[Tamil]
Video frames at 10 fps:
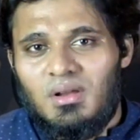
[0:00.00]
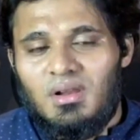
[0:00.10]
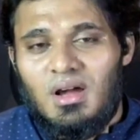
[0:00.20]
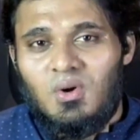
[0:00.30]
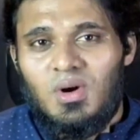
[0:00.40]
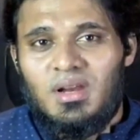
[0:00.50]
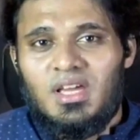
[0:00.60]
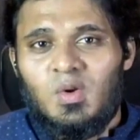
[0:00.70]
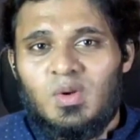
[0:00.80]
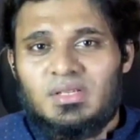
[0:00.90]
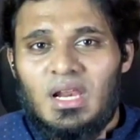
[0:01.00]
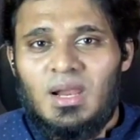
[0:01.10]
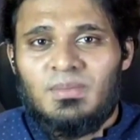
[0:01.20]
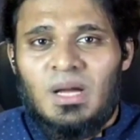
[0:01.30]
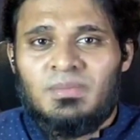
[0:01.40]
சொல்லாஹு அலிஹி
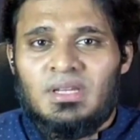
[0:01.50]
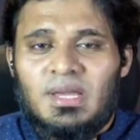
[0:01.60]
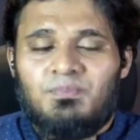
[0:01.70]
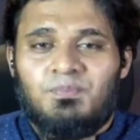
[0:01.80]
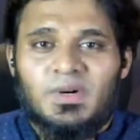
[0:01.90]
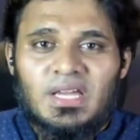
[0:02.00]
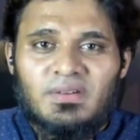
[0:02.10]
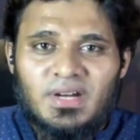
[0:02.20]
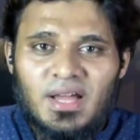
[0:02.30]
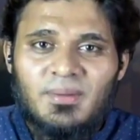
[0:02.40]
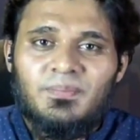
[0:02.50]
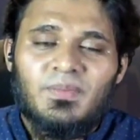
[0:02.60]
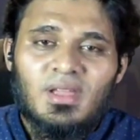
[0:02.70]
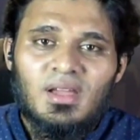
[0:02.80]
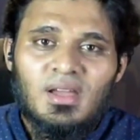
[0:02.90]
செல்லம் நாம் நினைப்பதை விட
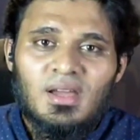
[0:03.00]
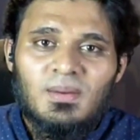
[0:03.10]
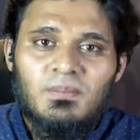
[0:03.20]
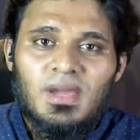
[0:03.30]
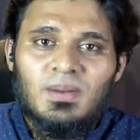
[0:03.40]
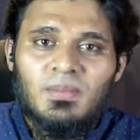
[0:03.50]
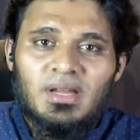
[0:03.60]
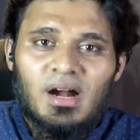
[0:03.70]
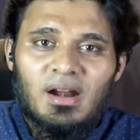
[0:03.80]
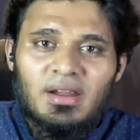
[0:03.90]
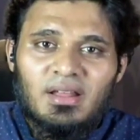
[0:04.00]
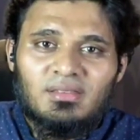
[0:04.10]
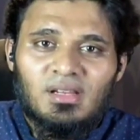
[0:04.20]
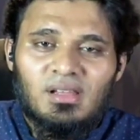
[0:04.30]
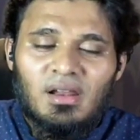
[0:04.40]
மேன்மையான
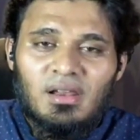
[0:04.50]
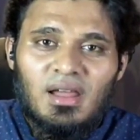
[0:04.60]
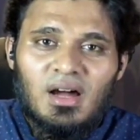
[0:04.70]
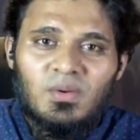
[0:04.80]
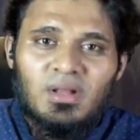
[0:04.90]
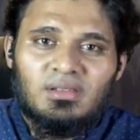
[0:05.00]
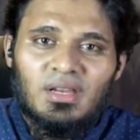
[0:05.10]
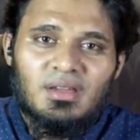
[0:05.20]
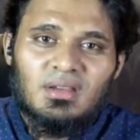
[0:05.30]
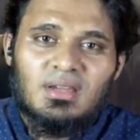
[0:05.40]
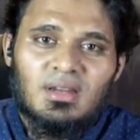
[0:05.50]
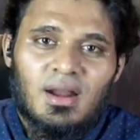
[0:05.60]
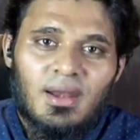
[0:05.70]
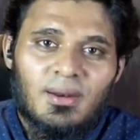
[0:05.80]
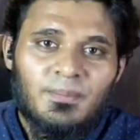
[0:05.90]
இடத்தில் தான் அல்லாஹுடத்தில்
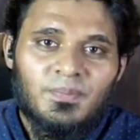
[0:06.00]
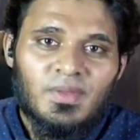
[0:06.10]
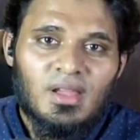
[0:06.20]
இருக்கிறார்கள்